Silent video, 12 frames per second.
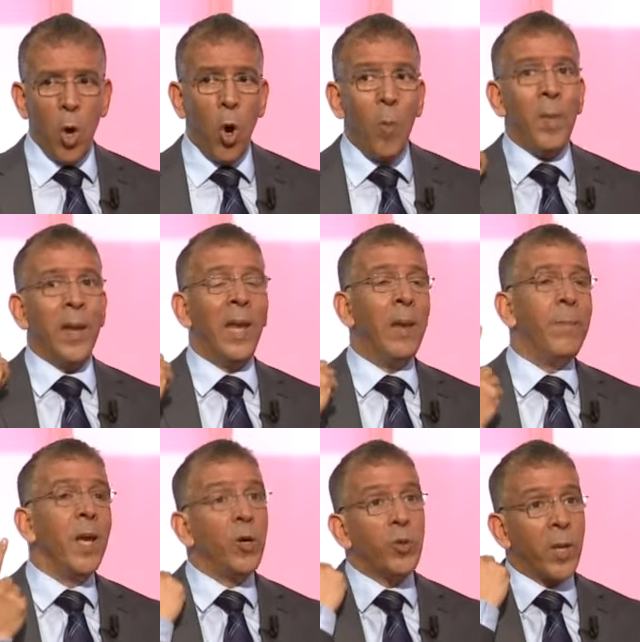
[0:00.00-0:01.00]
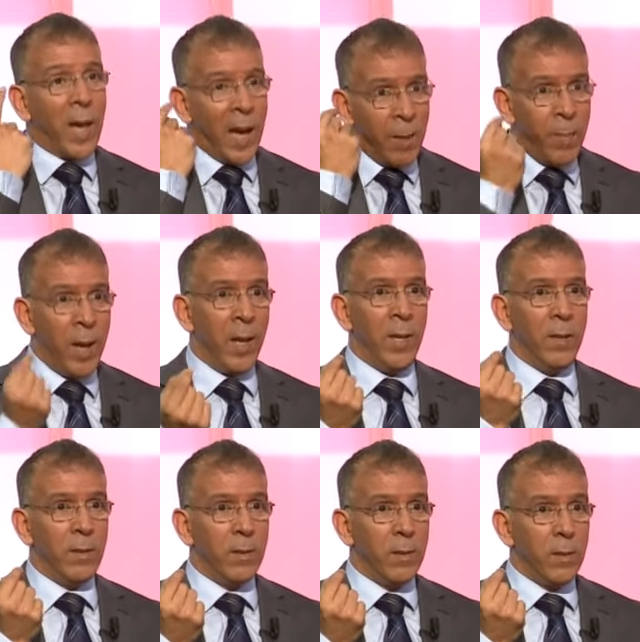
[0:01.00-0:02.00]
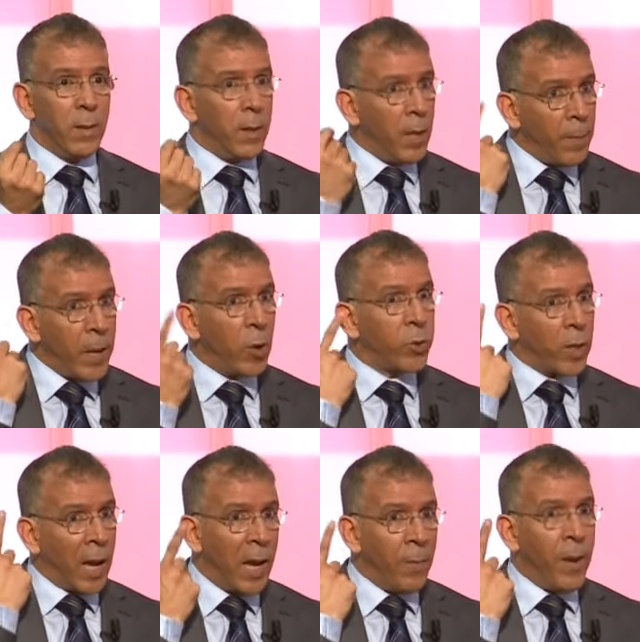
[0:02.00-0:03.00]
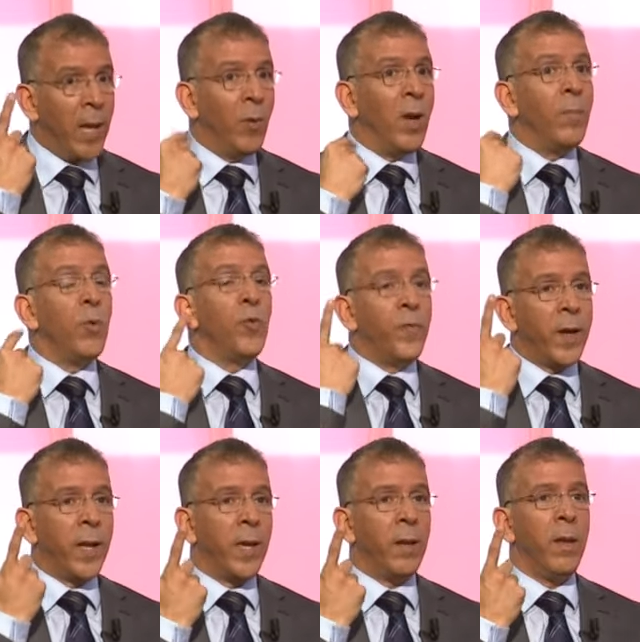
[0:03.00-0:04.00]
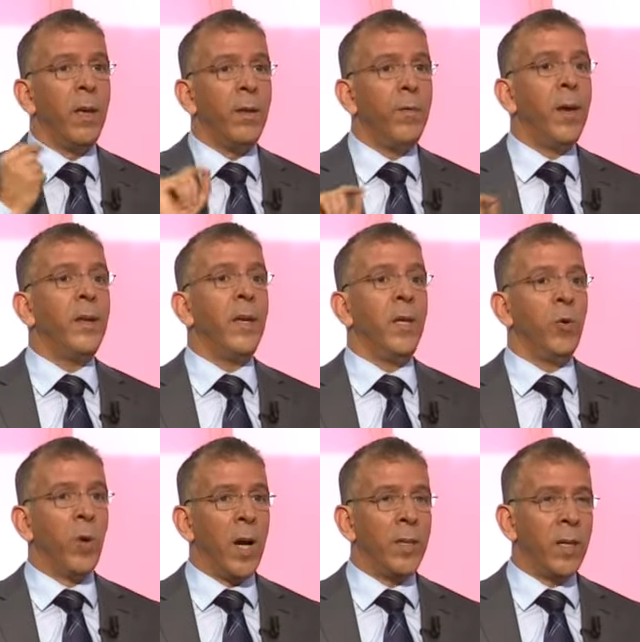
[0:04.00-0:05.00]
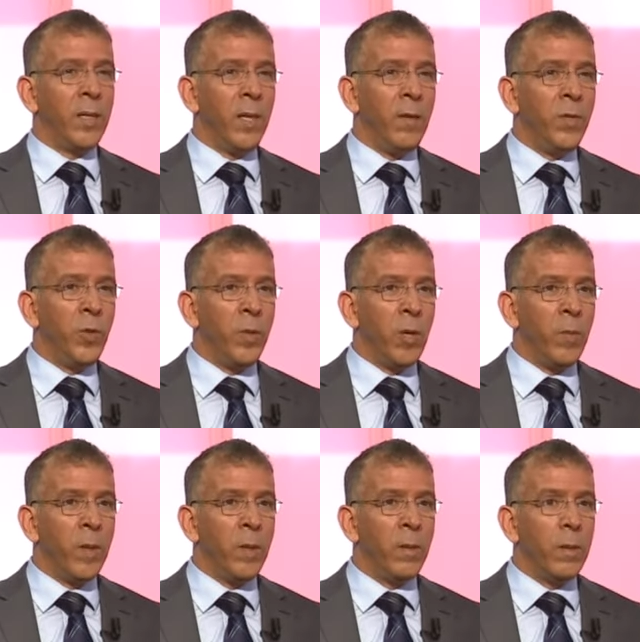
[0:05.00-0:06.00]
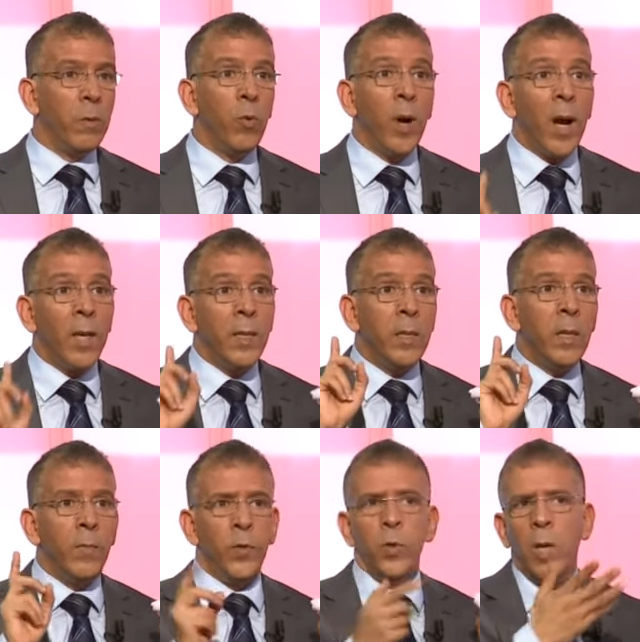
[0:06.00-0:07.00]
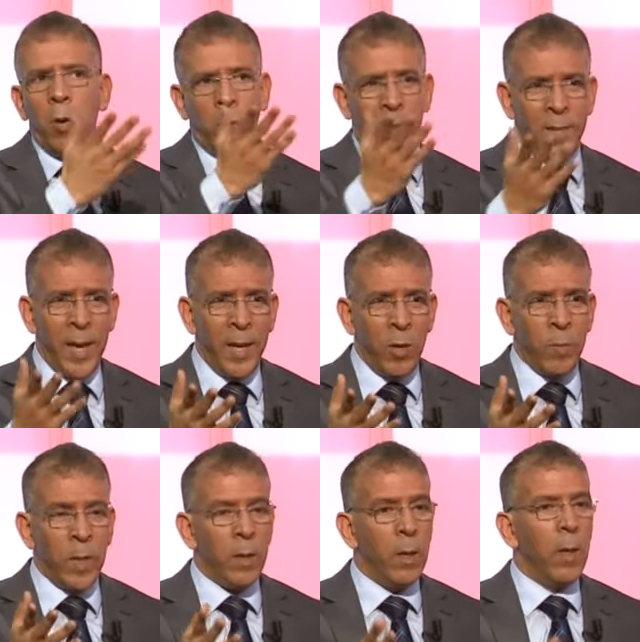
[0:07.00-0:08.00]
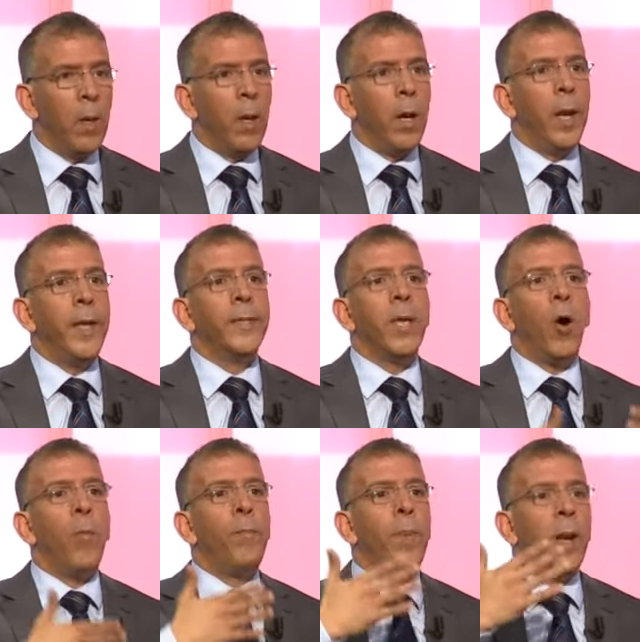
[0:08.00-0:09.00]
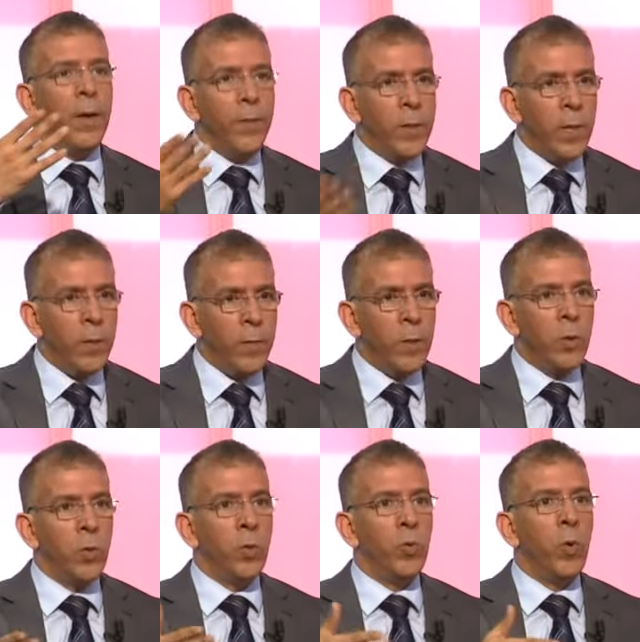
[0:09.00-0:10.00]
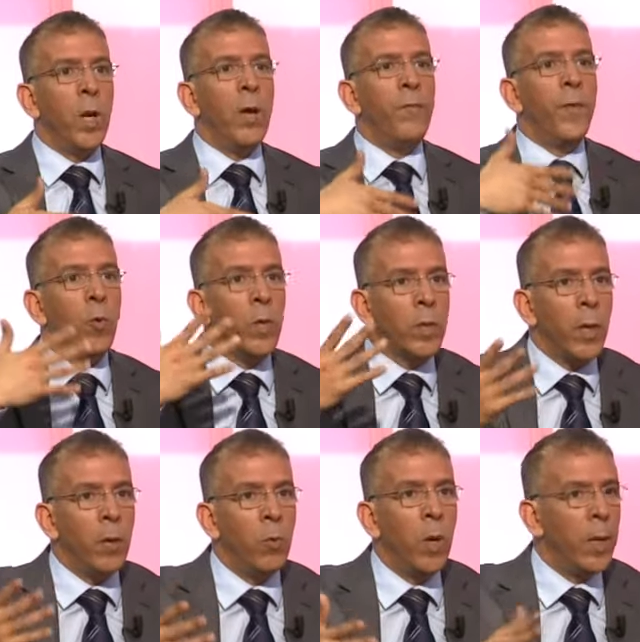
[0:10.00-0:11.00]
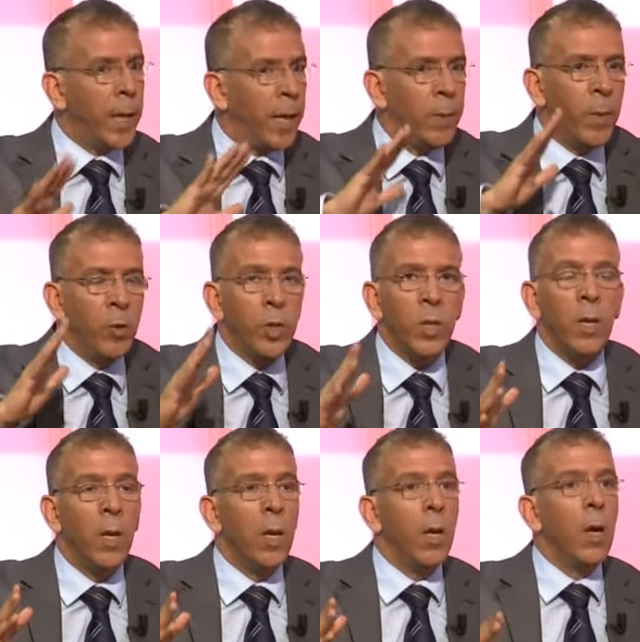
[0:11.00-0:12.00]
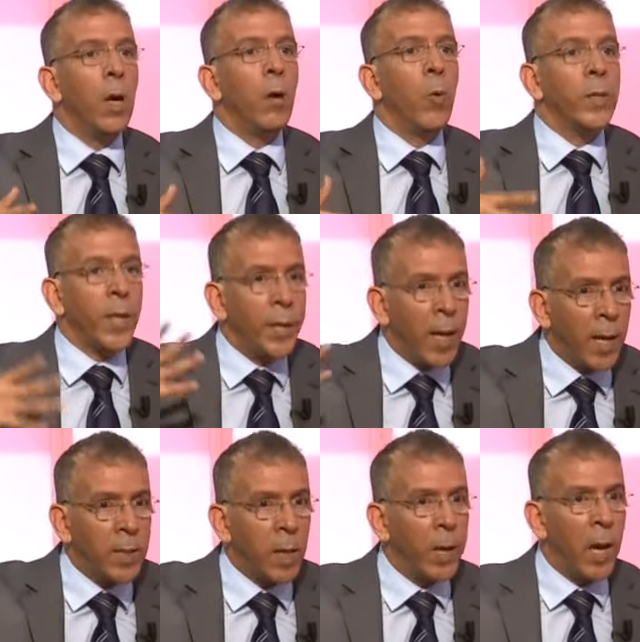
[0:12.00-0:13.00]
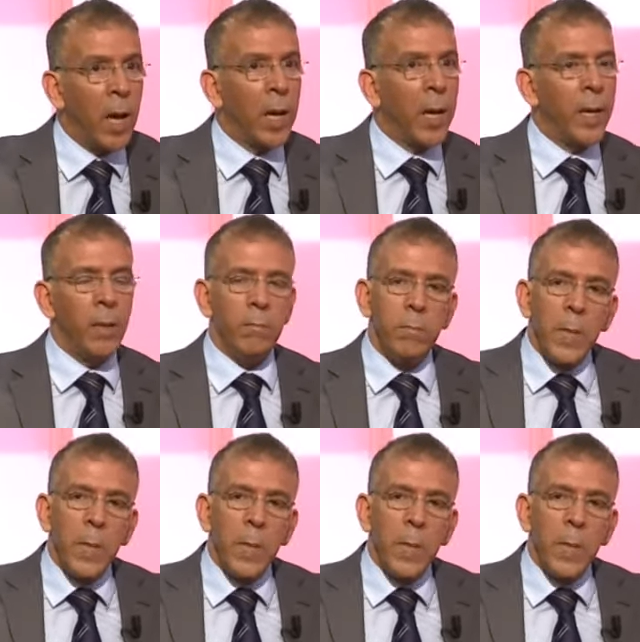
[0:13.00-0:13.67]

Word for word: عمري لم يخطر على بالي لم يخطر على بالي ولم أفكر في أنني أغادر التلفزيون يوما أغادر التلفزيون أو الجزائر يوما نعم. ليس حبا لا في التلفزيون ولا في الوطن ولا يعني ماهوش آه، وطني أكثر من الآخرين